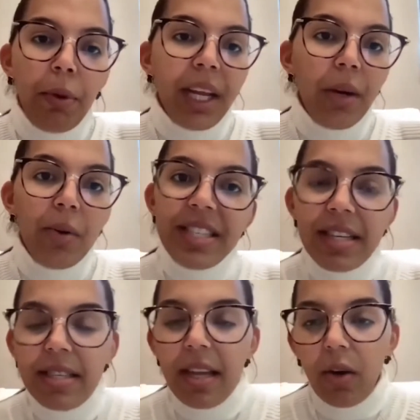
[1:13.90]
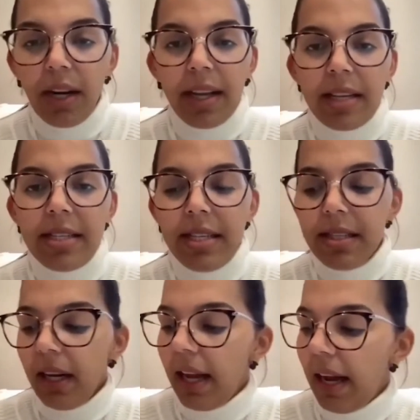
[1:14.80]
porque no es desde ahora que
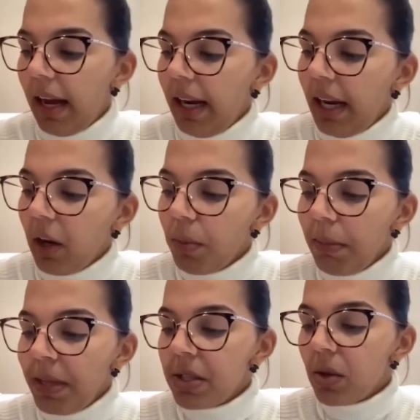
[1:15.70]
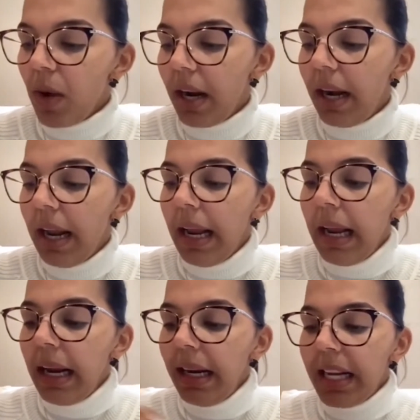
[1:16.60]
existe la, copa menstrual.
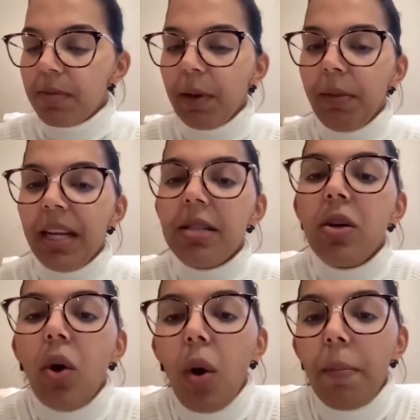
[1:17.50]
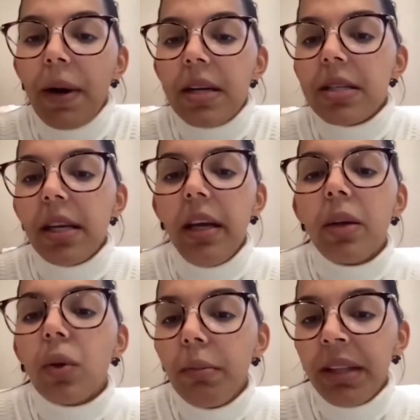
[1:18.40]
Las primeras copas eh,
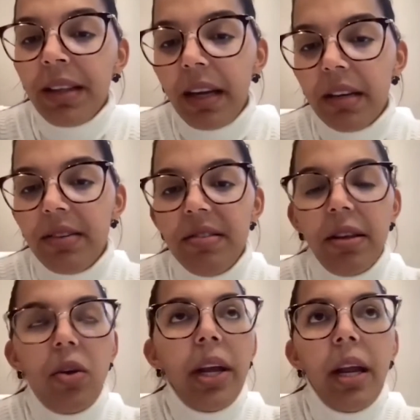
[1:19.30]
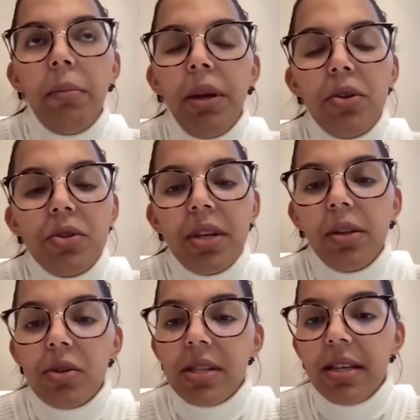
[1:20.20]
rudimentarias se hicieron en el
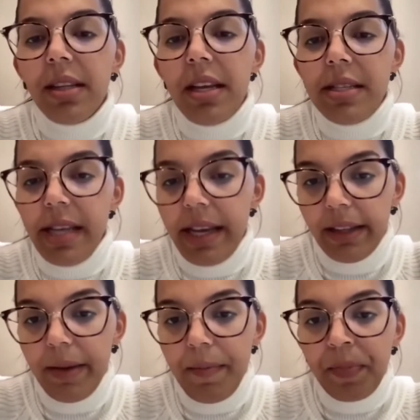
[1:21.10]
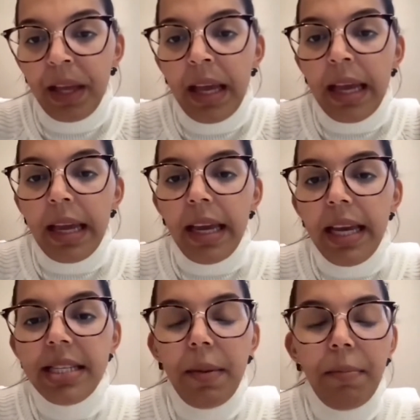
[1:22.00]
1867
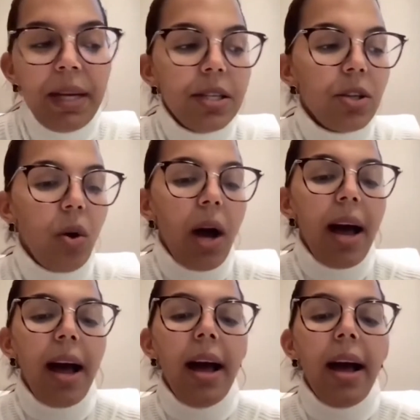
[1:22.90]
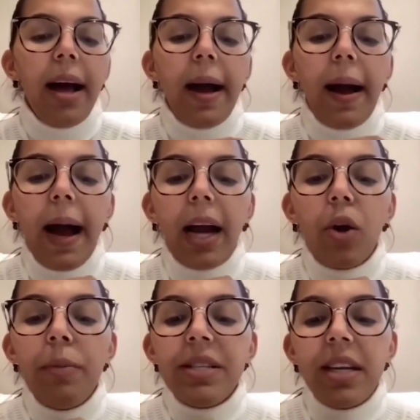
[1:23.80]
y se empezó a, a,
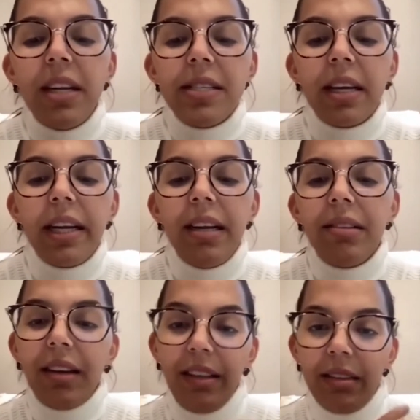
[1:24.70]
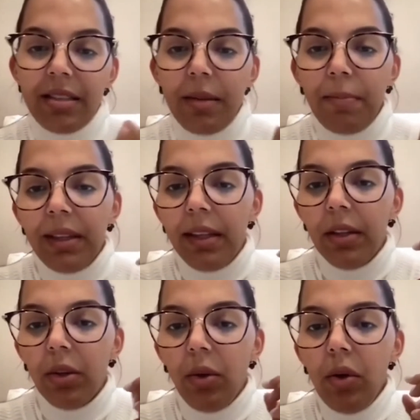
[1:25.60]
comercializar en el 30. Se
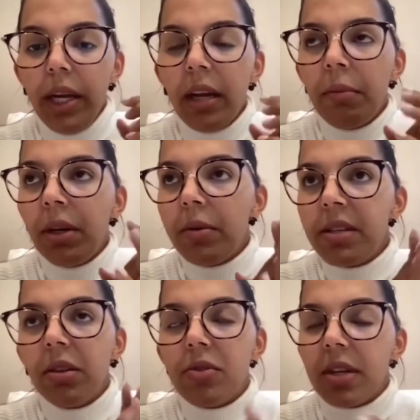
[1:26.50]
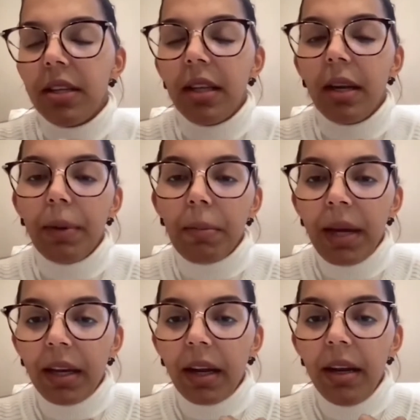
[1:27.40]
patentó en el 1930 la
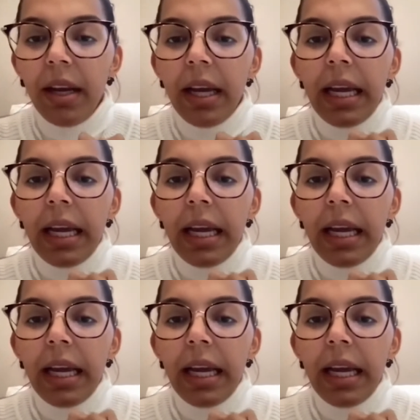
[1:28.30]
primera